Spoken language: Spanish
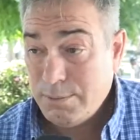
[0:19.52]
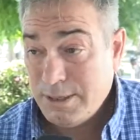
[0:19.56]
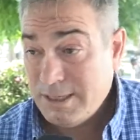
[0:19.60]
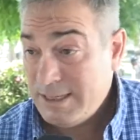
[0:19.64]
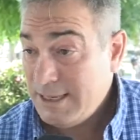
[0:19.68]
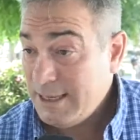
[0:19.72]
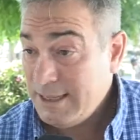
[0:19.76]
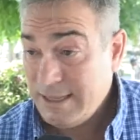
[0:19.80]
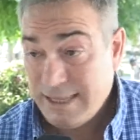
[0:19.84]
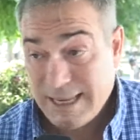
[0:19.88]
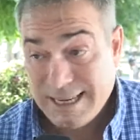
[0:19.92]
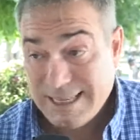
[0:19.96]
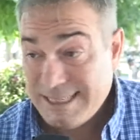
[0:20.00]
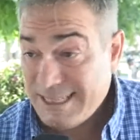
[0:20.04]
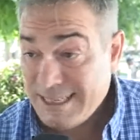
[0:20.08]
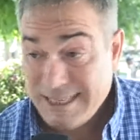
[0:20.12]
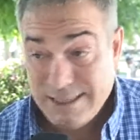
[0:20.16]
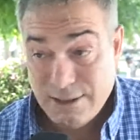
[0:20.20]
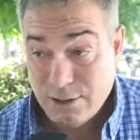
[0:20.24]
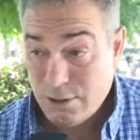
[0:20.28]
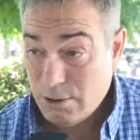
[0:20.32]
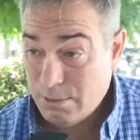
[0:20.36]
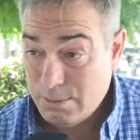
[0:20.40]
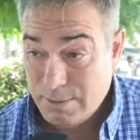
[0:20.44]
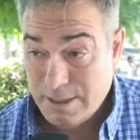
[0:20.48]
presenta
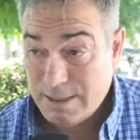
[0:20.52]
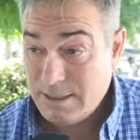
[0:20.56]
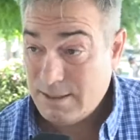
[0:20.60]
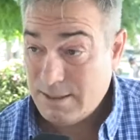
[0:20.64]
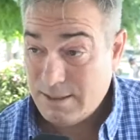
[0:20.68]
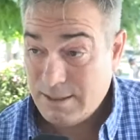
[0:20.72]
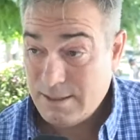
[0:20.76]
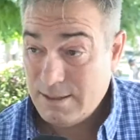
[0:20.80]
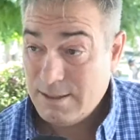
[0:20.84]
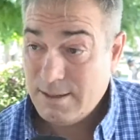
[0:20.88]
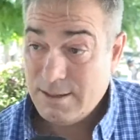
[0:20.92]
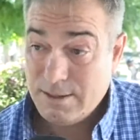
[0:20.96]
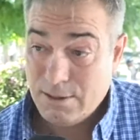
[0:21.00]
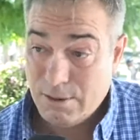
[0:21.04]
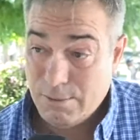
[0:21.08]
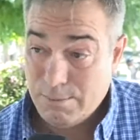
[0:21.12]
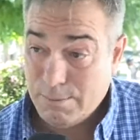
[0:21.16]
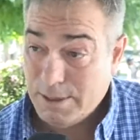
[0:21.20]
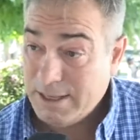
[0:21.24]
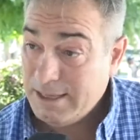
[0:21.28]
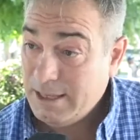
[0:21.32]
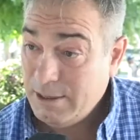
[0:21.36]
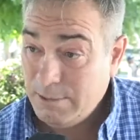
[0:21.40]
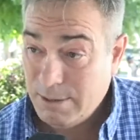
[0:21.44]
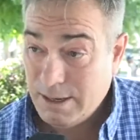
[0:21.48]
síntomas
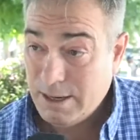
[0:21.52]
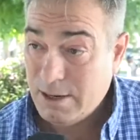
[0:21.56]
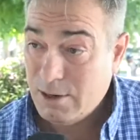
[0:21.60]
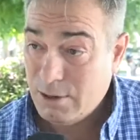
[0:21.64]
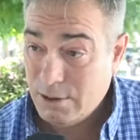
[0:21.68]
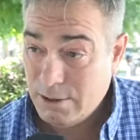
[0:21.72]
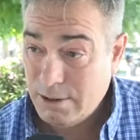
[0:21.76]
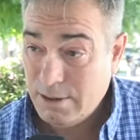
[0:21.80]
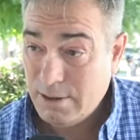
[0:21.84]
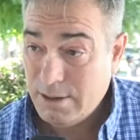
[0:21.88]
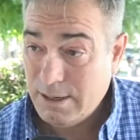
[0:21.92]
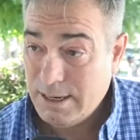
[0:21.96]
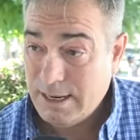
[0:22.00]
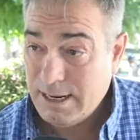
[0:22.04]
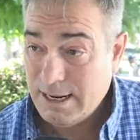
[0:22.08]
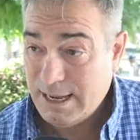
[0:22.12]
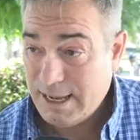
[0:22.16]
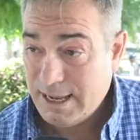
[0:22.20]
compatibles con el